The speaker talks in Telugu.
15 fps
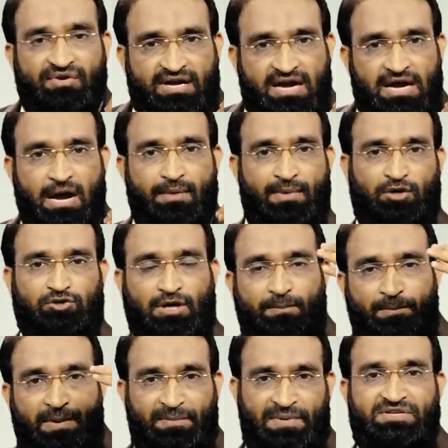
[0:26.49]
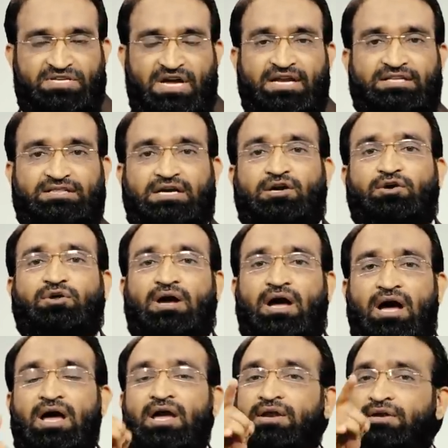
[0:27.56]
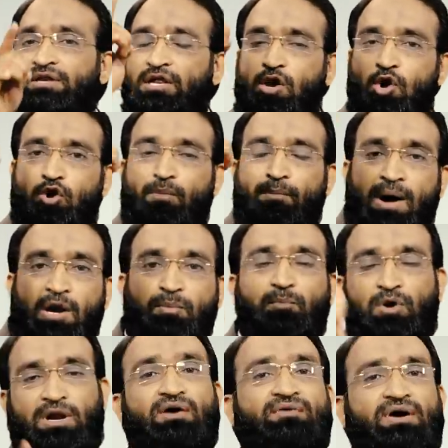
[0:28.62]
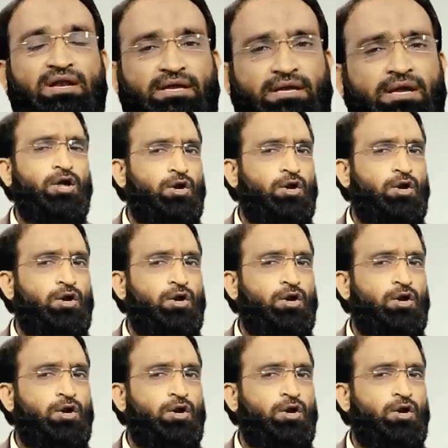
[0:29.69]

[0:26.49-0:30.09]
వేగంగా మారుతున్న ప్రపంచానికి తగ్గట్టుగా నీలో ఒక మార్పు రావాలి